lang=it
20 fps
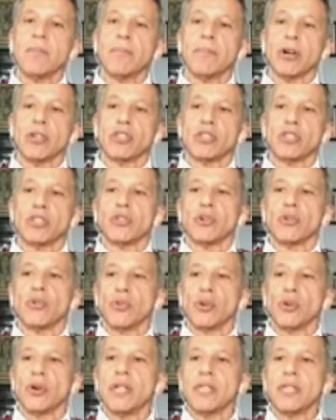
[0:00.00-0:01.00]
Poi ci
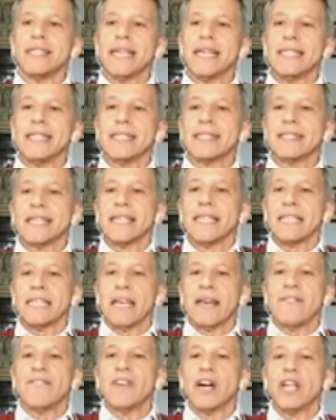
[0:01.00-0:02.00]
sono dei
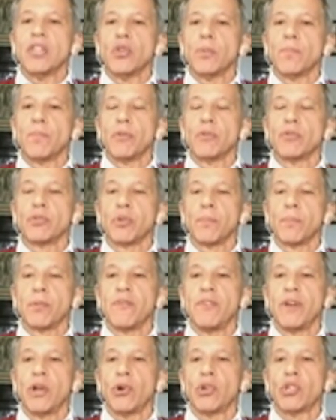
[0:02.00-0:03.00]
distretti che vanno molto più
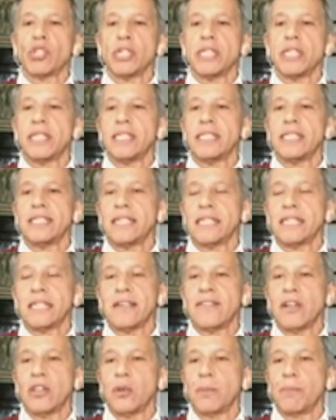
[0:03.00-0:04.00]
veloci e dei distretti
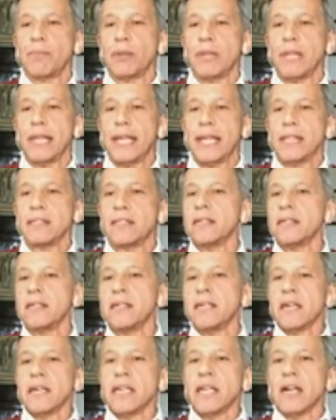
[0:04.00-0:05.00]
che vanno più lenti
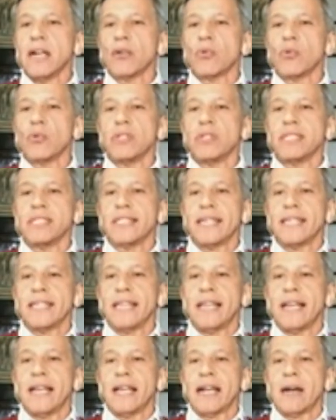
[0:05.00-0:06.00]
in alcuni
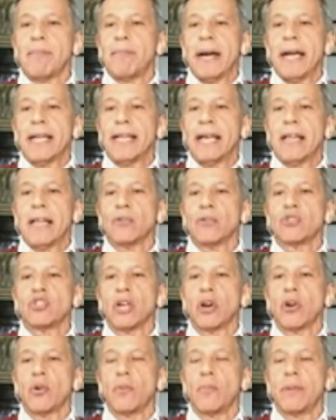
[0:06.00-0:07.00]
distretti della campagna hanno
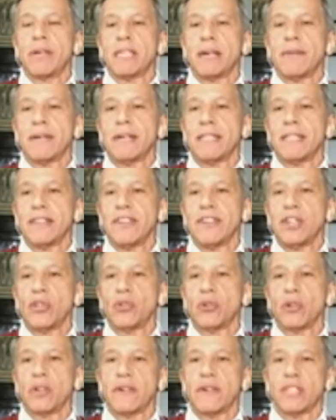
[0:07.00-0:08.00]
già completamente
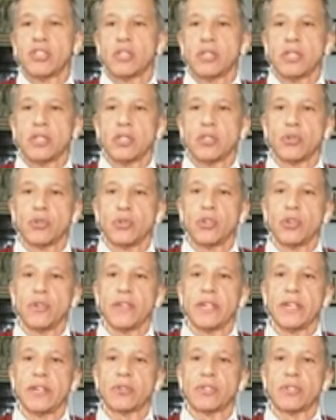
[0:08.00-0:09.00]
finito le vaccinazioni di
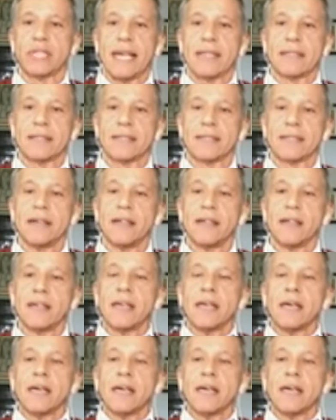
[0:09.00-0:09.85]
over 80.